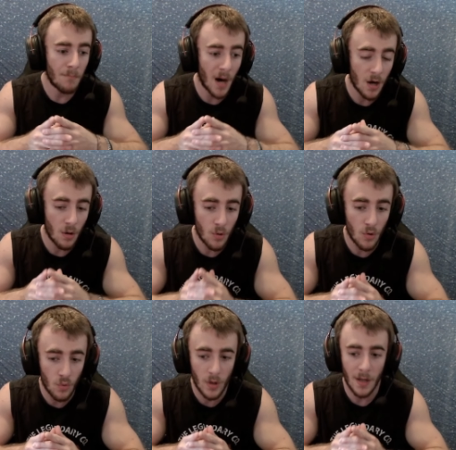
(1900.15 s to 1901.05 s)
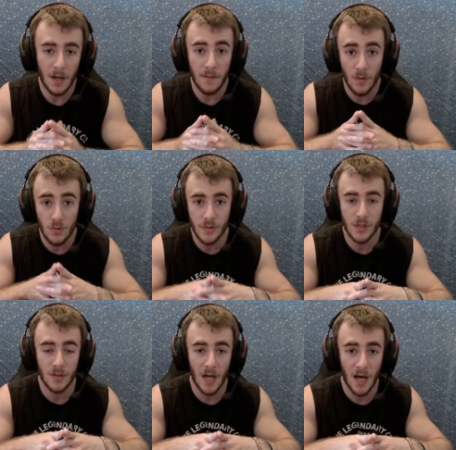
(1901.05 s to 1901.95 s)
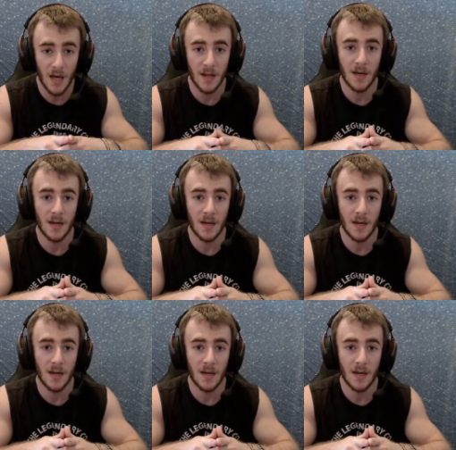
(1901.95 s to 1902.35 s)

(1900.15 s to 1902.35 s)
Ma comunque rivoluzionare